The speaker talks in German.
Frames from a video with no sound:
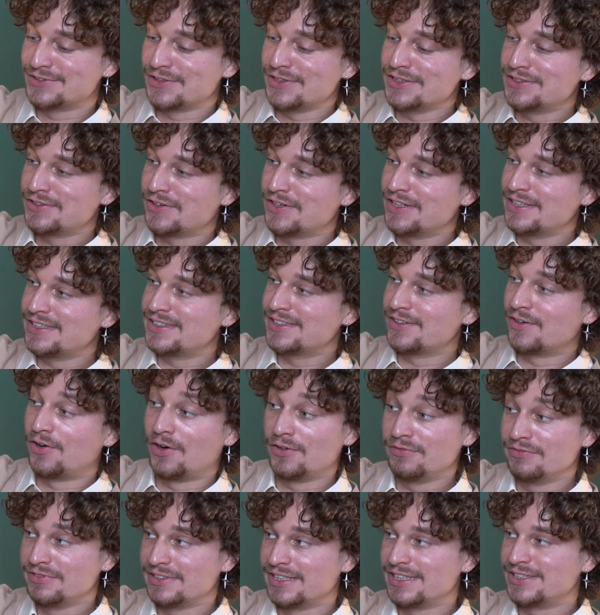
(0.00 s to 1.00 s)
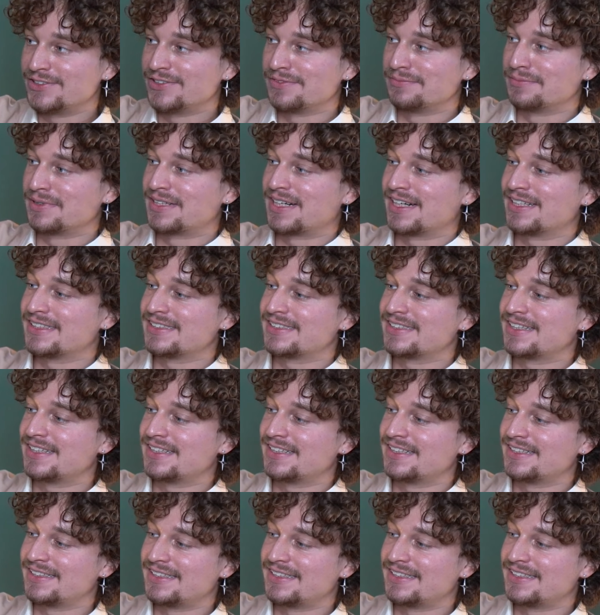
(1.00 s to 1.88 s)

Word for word: sollte euch hoffentlich schon bekannt sein.